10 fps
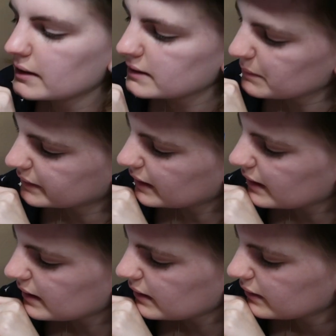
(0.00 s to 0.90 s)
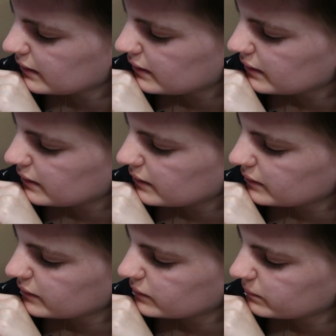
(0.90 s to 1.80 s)
dass man da
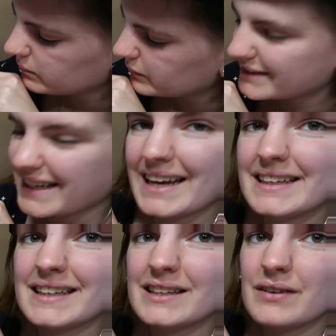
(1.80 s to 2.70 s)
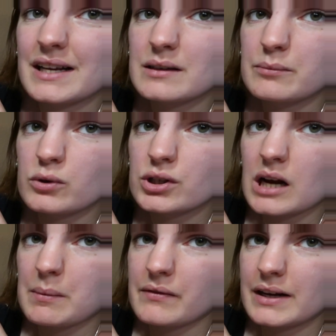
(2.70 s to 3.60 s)
zeichnet, welche
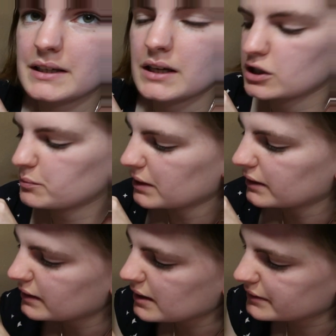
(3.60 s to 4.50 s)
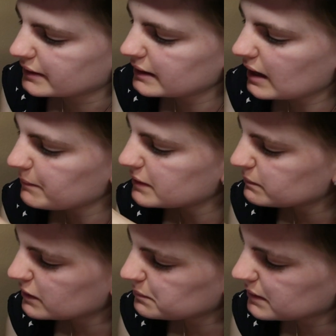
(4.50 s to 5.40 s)
Buchstabe welche entspricht. Also hier haben wir
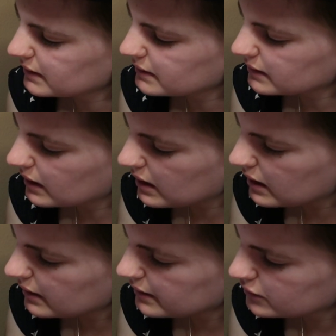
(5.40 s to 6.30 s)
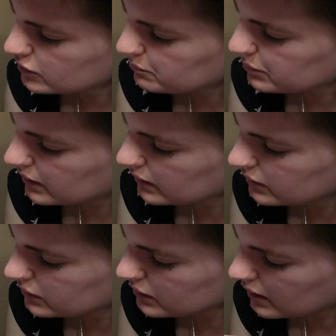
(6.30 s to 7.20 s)
zum Beispiel das A
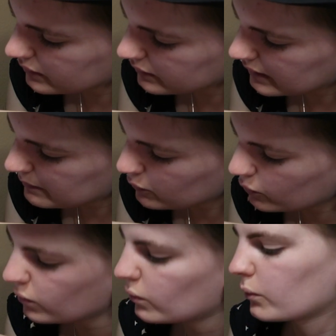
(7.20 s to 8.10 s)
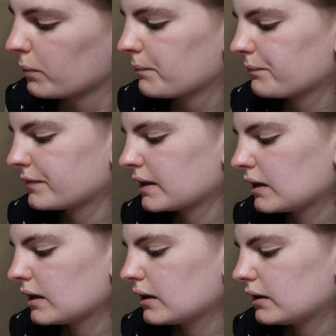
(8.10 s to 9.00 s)
entspricht dann dem O.
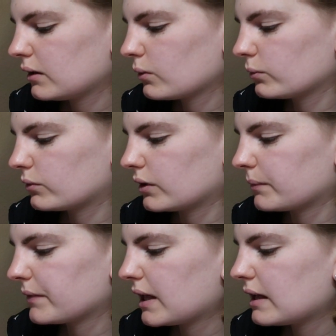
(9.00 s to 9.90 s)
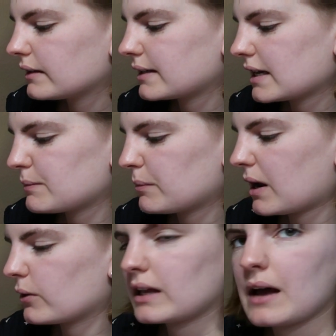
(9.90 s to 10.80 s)
Hier unten. Das heißt, man
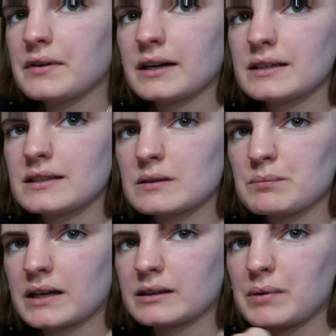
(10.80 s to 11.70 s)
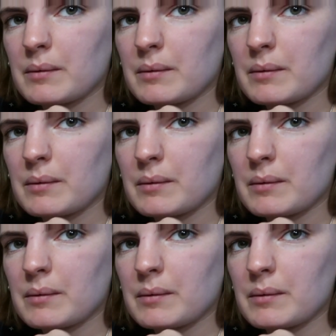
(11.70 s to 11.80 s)
braucht einfach dieses Blatt